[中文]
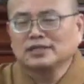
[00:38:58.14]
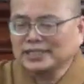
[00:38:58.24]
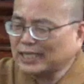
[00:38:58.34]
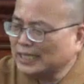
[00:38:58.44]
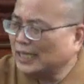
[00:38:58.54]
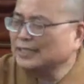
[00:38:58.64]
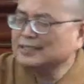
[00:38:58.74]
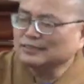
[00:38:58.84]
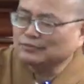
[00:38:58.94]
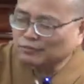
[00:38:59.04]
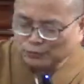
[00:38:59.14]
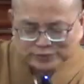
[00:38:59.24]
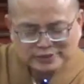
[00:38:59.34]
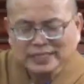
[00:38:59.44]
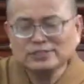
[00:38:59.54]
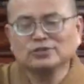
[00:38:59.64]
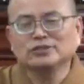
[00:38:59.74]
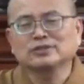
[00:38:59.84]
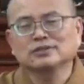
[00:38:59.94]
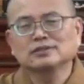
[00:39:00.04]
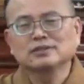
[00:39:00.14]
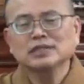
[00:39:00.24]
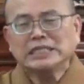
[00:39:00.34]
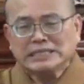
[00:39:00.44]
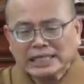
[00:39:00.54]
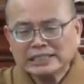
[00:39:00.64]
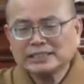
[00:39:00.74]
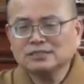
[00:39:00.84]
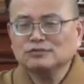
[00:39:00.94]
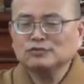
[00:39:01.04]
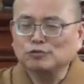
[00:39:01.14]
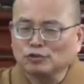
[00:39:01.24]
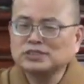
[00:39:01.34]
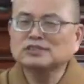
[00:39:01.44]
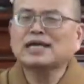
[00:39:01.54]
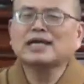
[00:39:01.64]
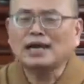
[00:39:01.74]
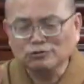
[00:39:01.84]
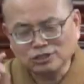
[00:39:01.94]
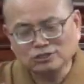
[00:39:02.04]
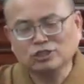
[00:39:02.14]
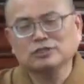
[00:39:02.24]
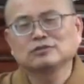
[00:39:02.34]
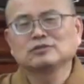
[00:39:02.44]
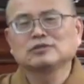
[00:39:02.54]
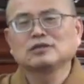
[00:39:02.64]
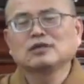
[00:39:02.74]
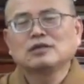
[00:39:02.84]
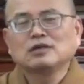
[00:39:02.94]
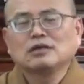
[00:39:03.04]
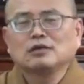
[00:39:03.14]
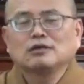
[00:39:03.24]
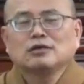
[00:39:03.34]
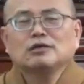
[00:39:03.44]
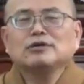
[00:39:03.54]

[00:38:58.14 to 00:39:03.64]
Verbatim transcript: 你看阿含经，佛时代就有了，但是佛时代好解决，因